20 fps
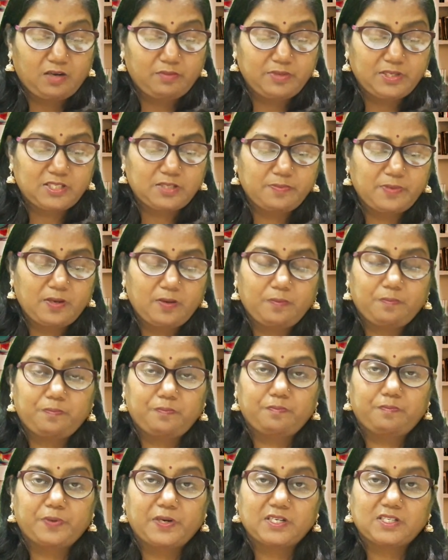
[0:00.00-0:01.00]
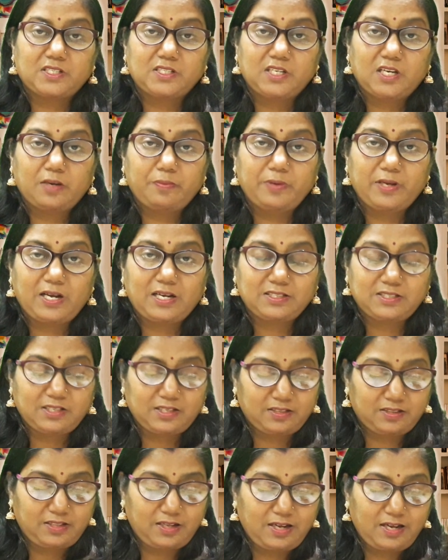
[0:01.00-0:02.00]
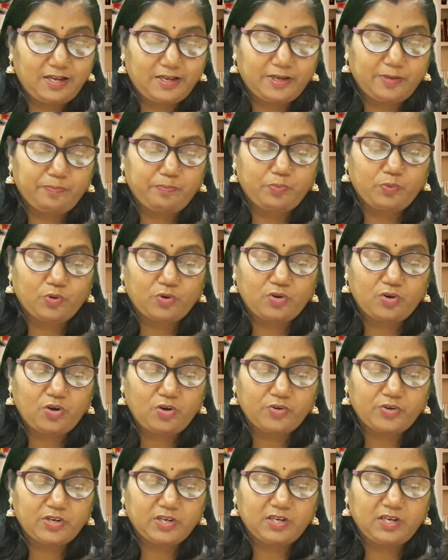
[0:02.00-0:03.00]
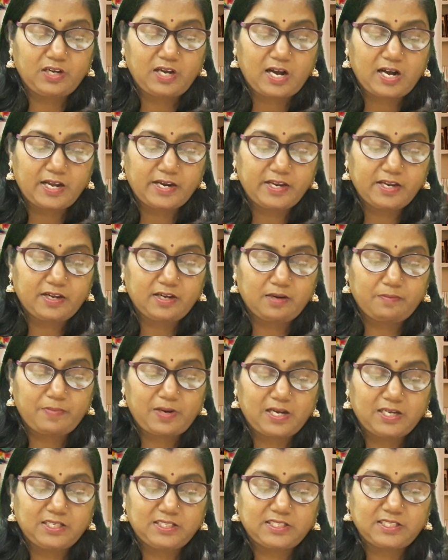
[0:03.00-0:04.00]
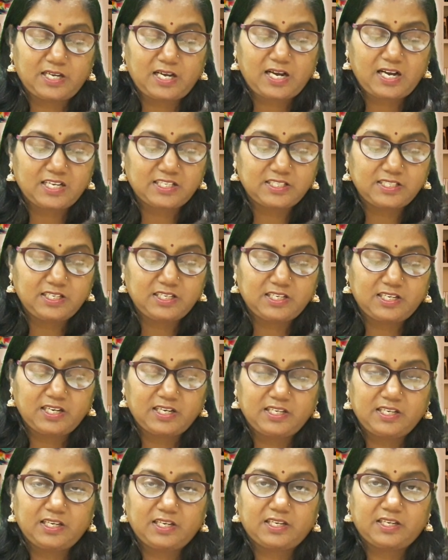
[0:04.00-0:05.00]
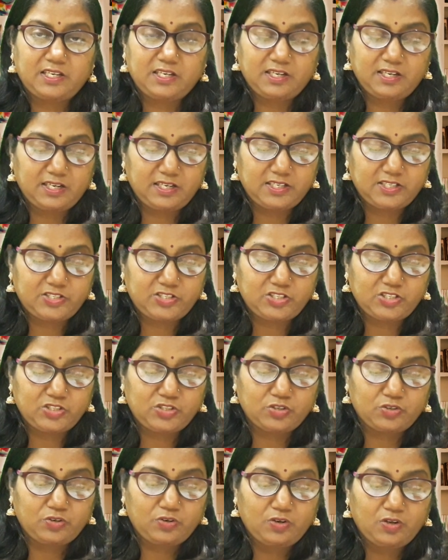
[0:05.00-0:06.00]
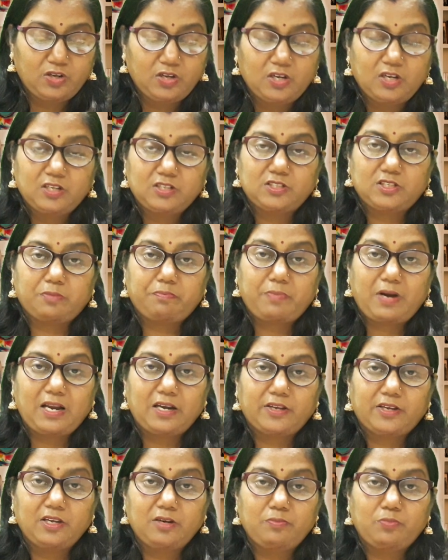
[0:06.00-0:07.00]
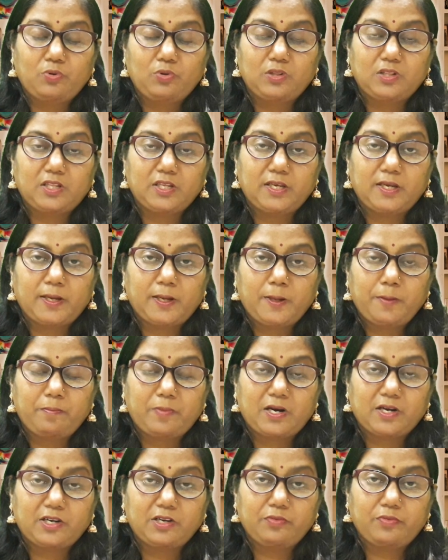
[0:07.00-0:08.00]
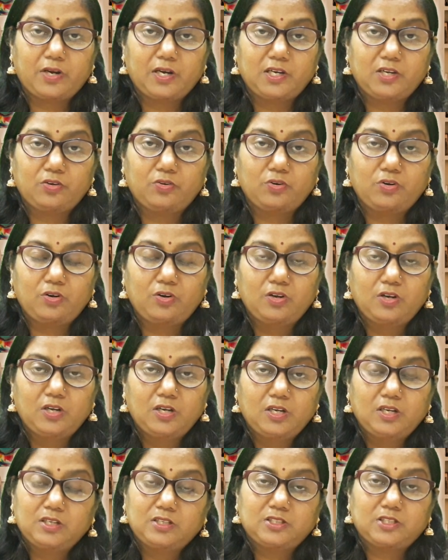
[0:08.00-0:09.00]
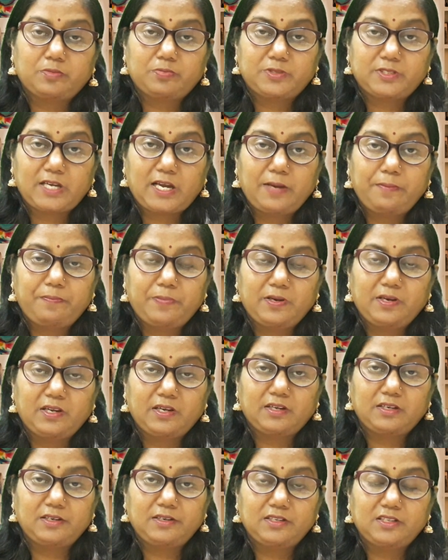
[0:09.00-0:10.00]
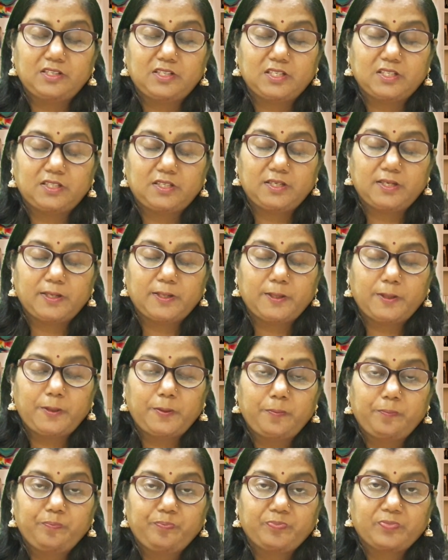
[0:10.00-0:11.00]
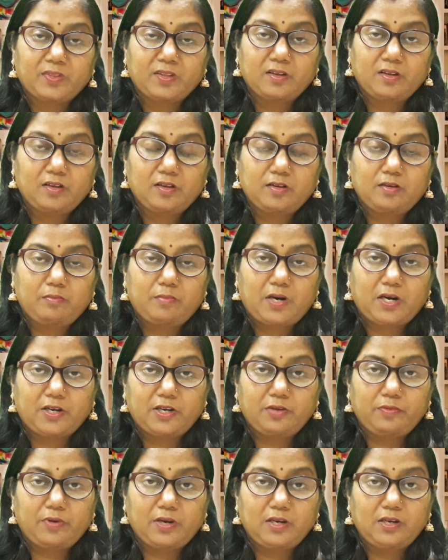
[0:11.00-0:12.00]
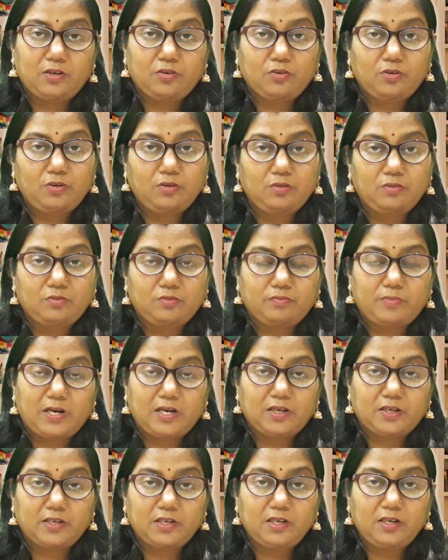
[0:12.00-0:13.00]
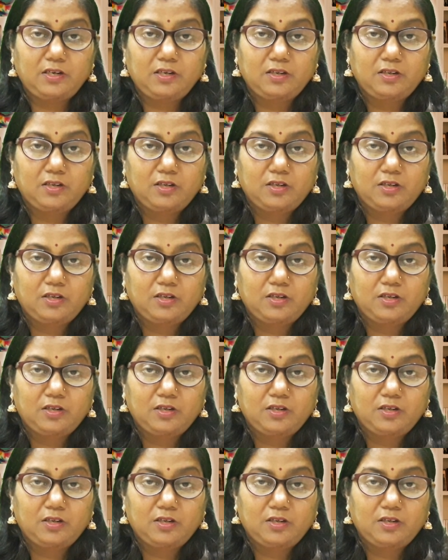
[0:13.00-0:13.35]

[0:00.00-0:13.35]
अब इसमें प्रश्न यह भी आ सकता है कि पुरखों की गाढ़ी कमाई से हासिल की गई चीज़ों जब मालकिन बोलती हैं माटी वाली को जब चाय पीने के लिए देती हैं माटी वाली को मालकिन